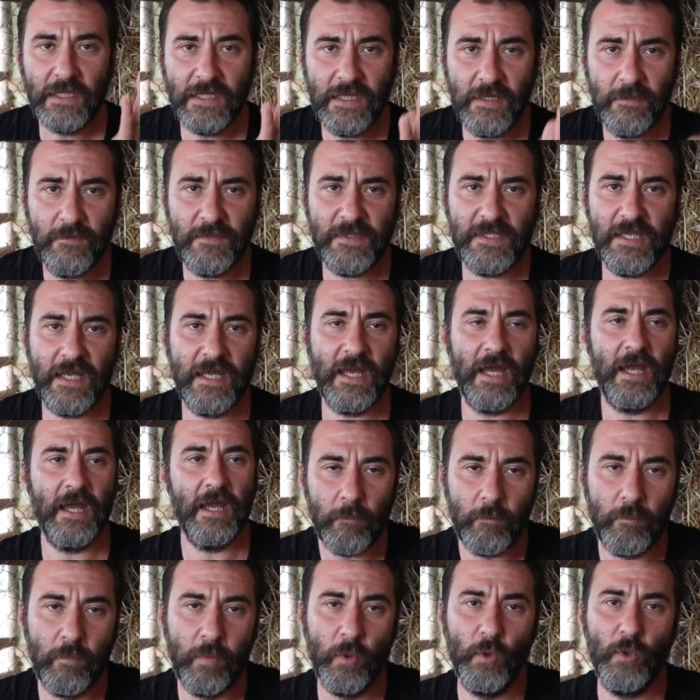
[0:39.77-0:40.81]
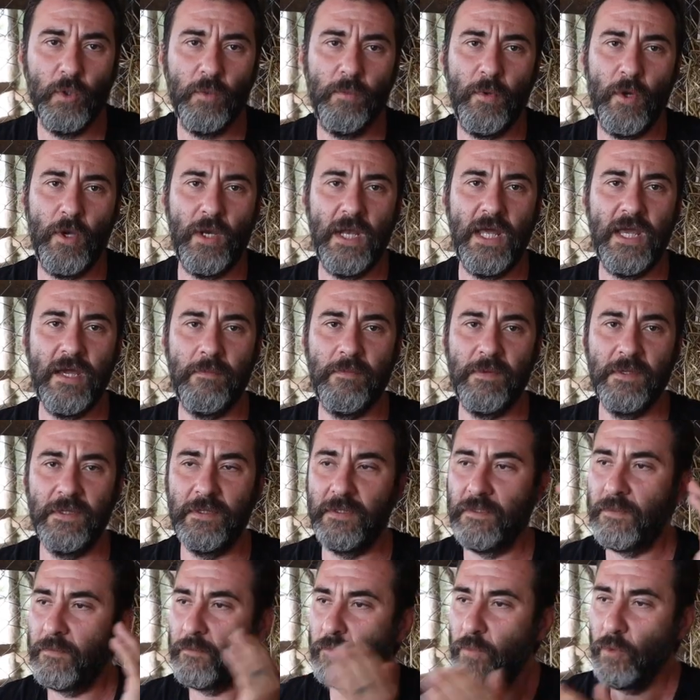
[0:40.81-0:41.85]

Kimseye bunu böyle yapın,